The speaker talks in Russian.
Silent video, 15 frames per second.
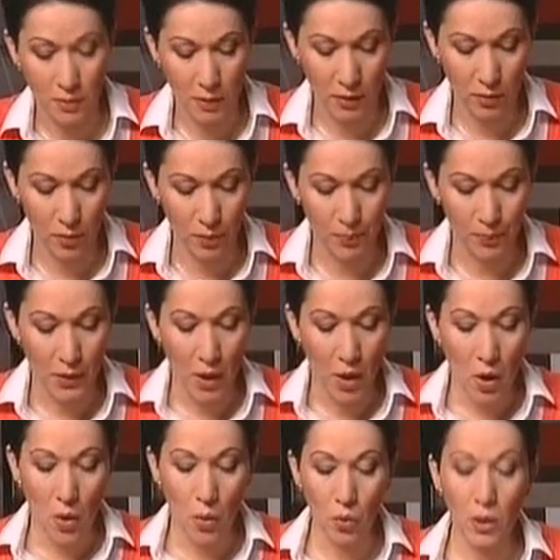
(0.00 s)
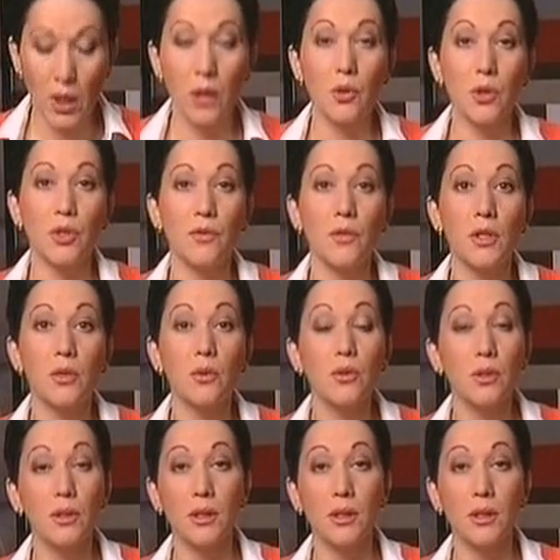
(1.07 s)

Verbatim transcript: потом удалось вернуть.